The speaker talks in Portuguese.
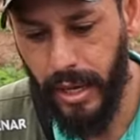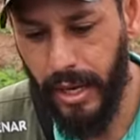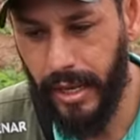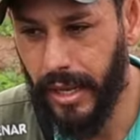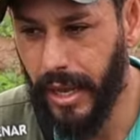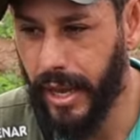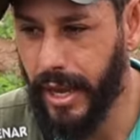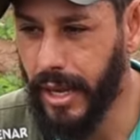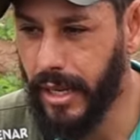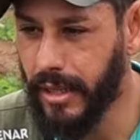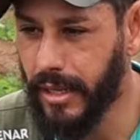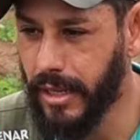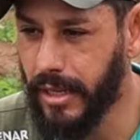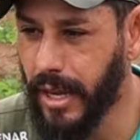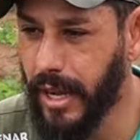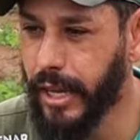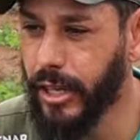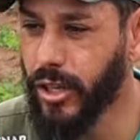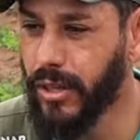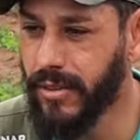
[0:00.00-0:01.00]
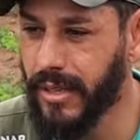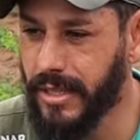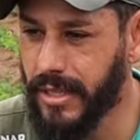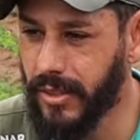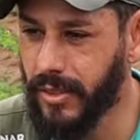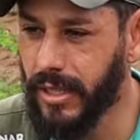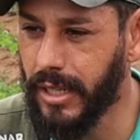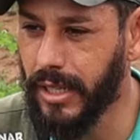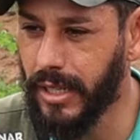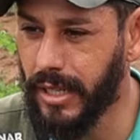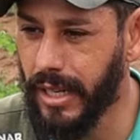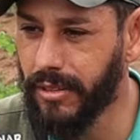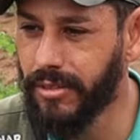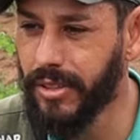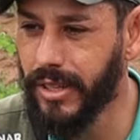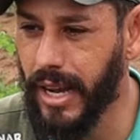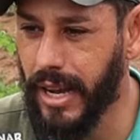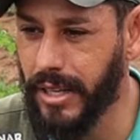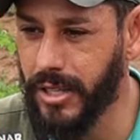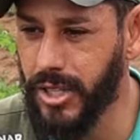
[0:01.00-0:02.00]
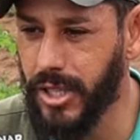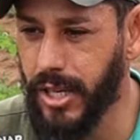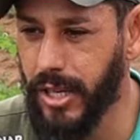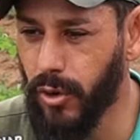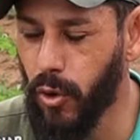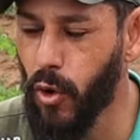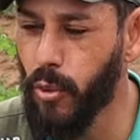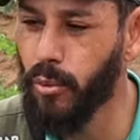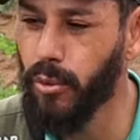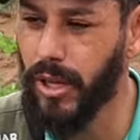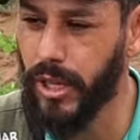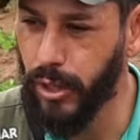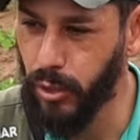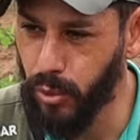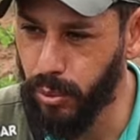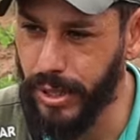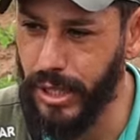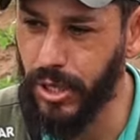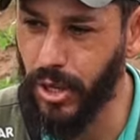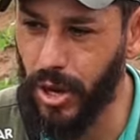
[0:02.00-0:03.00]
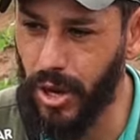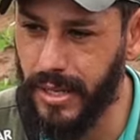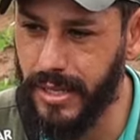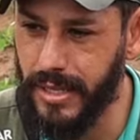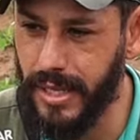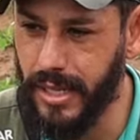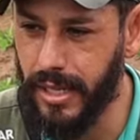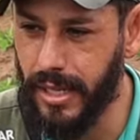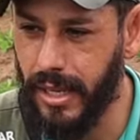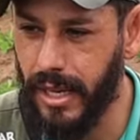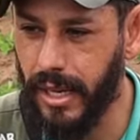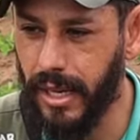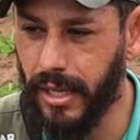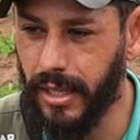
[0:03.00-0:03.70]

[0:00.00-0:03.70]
ela entra na renovação de canavial né, como leguminosa.